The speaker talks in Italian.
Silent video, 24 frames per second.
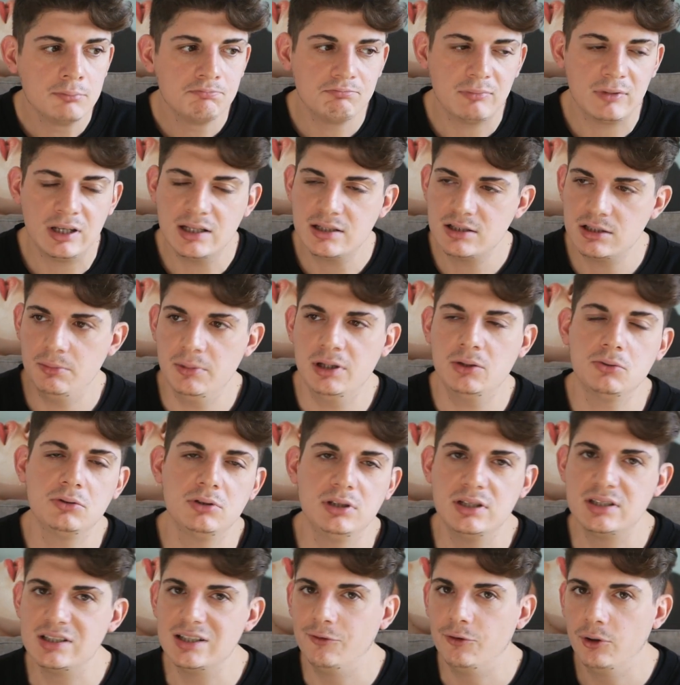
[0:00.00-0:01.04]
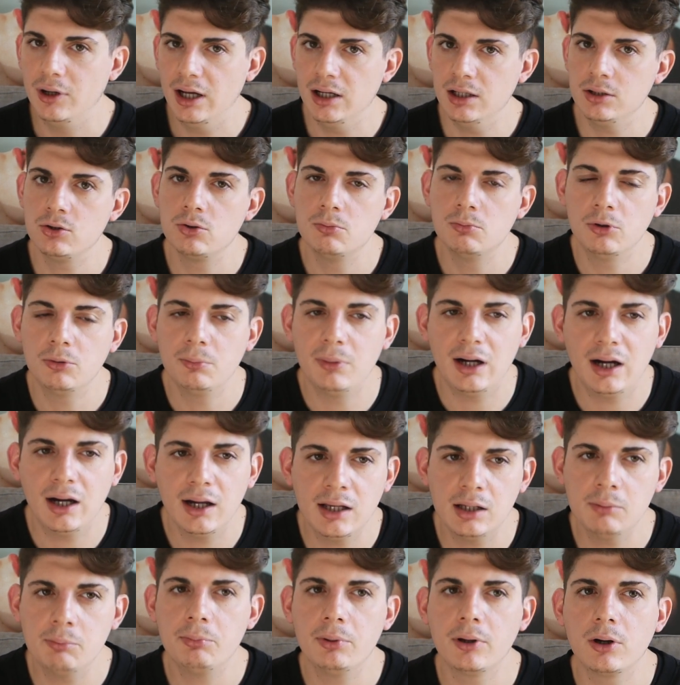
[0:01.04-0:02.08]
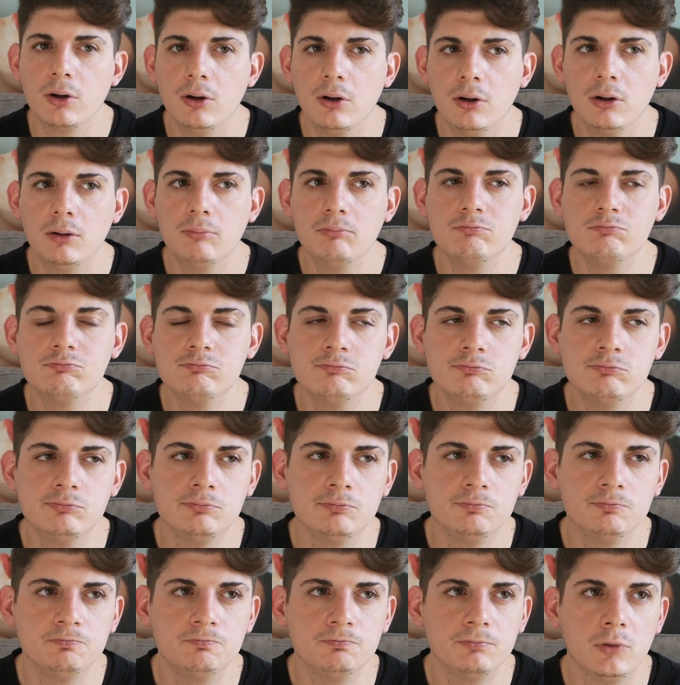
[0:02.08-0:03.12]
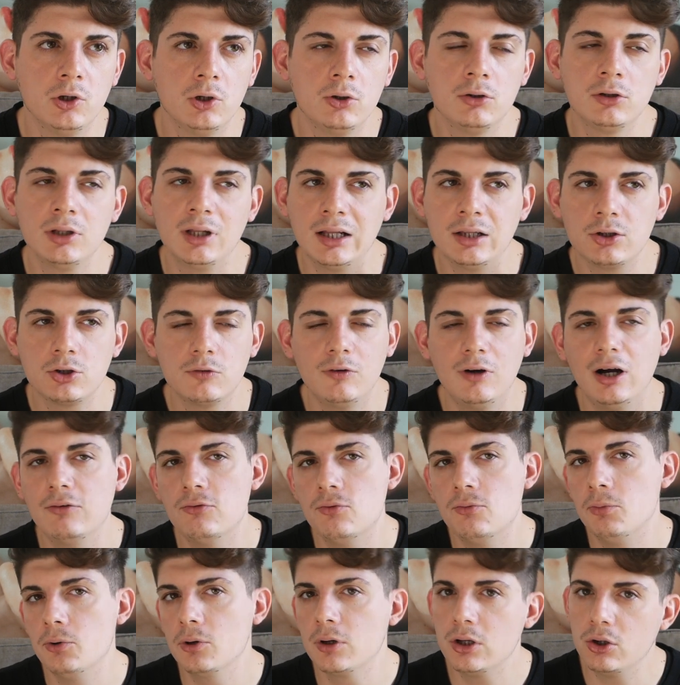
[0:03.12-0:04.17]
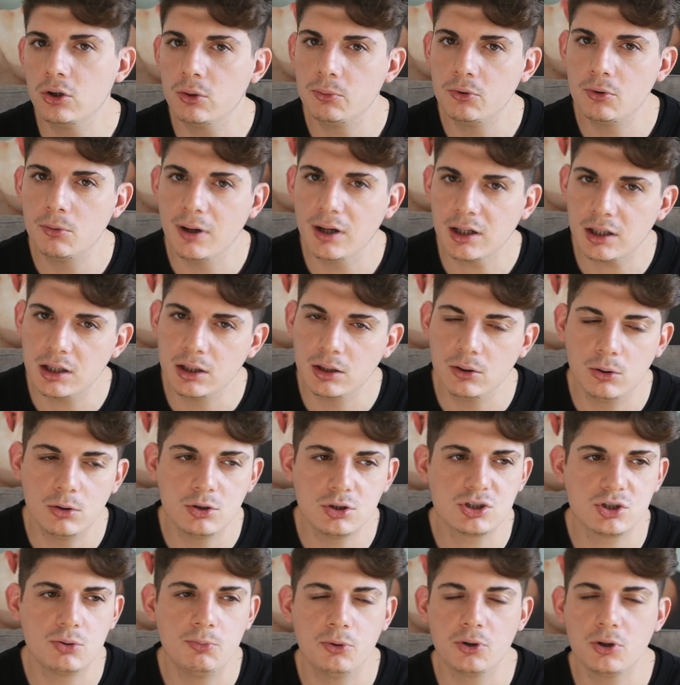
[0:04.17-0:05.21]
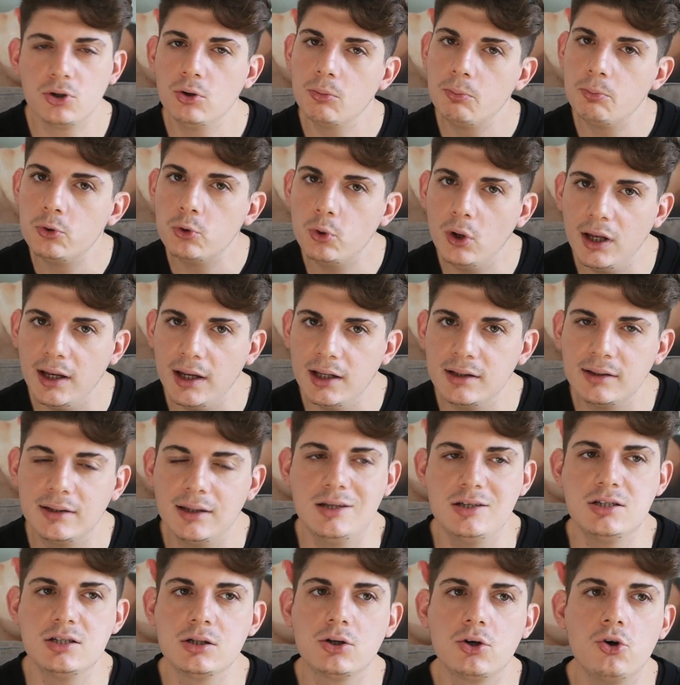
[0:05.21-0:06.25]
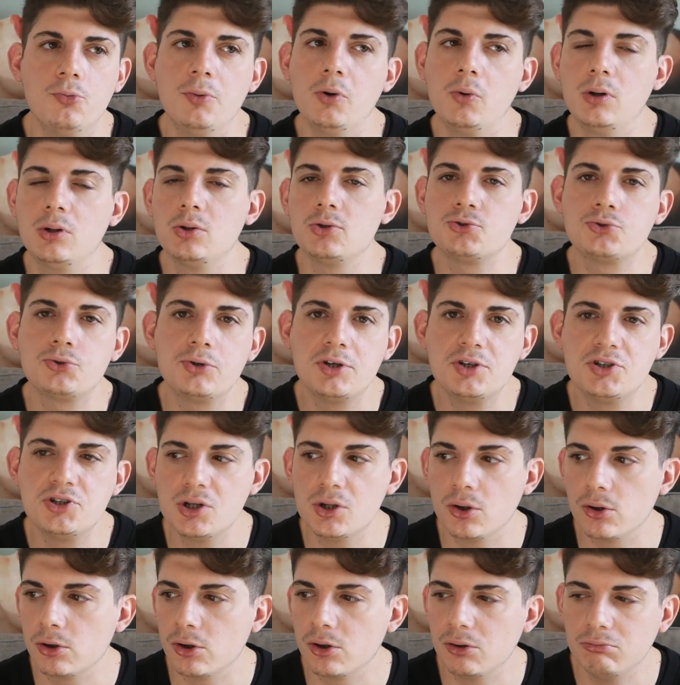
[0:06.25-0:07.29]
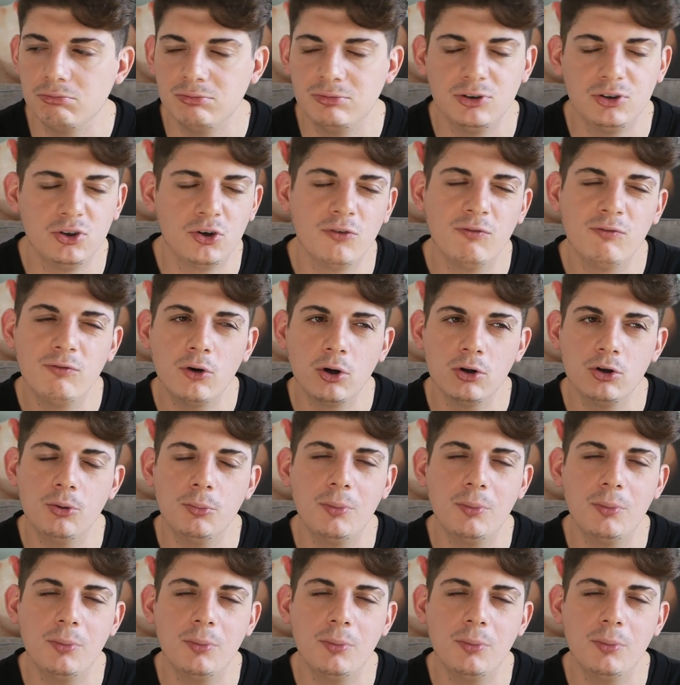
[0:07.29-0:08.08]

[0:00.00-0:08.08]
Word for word: Inizialmente utilizzavo Lightroom Mobile, però mh, la trovavo un pochino più macchinosa, un pochino più lenta e siccome quando sono in giro no, non voglio